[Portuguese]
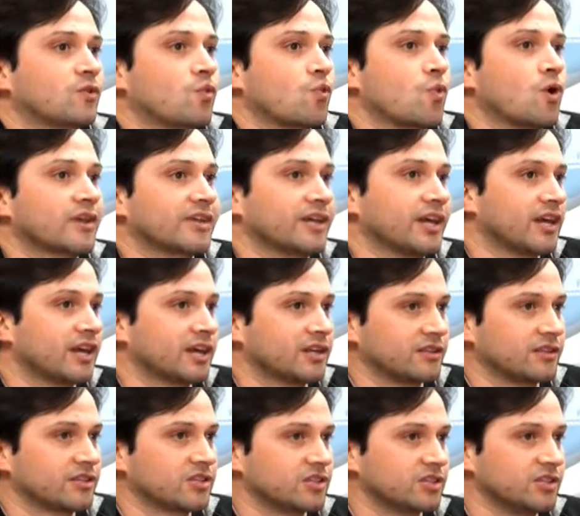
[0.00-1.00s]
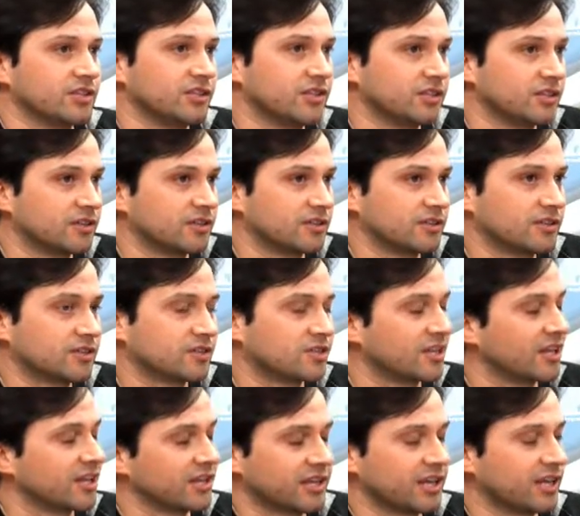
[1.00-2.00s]
qualquer área da engenharia
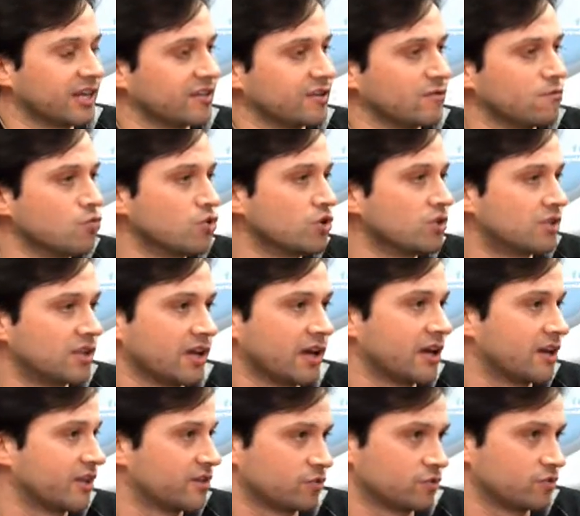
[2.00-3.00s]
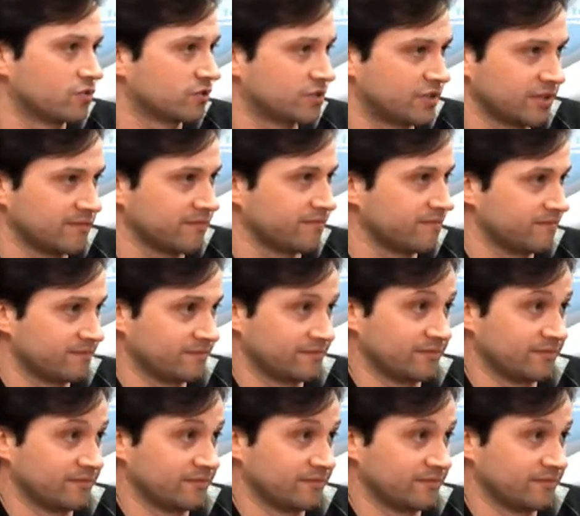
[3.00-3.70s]
está ligada muito à área da construção.